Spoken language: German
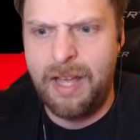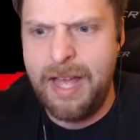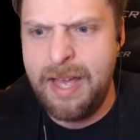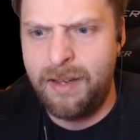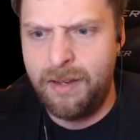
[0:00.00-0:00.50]

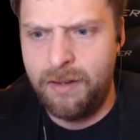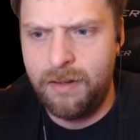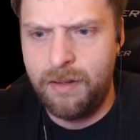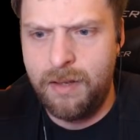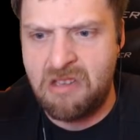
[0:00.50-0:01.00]
Hä?
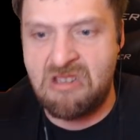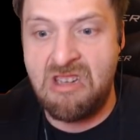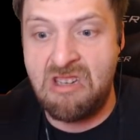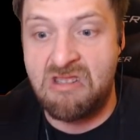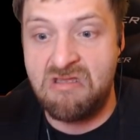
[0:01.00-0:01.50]

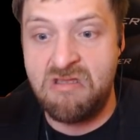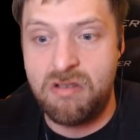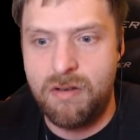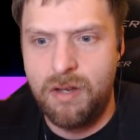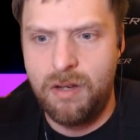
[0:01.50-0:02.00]
Hey,
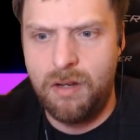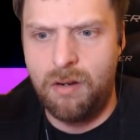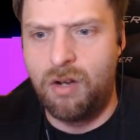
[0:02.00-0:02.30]
hey. Oh